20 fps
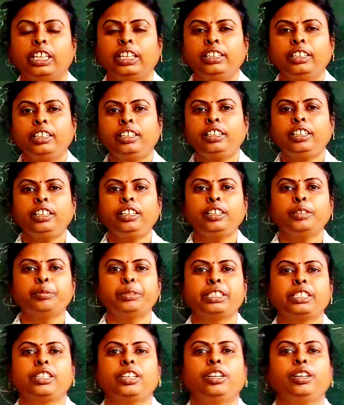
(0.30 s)
అందరికీ
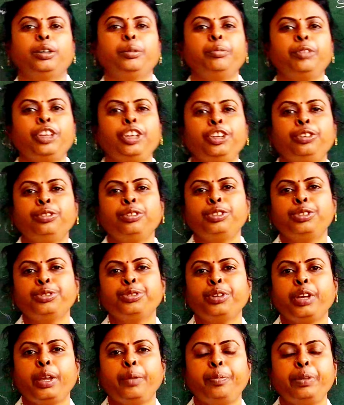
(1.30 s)
నమస్కారం ఈరోజు
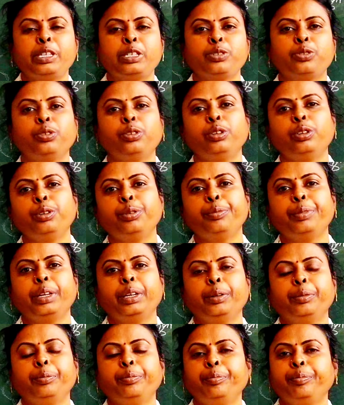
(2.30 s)
ఎపిసోడ్లో
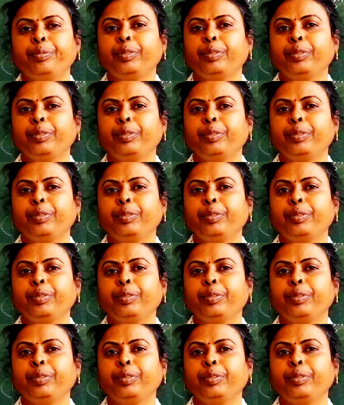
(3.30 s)
మనం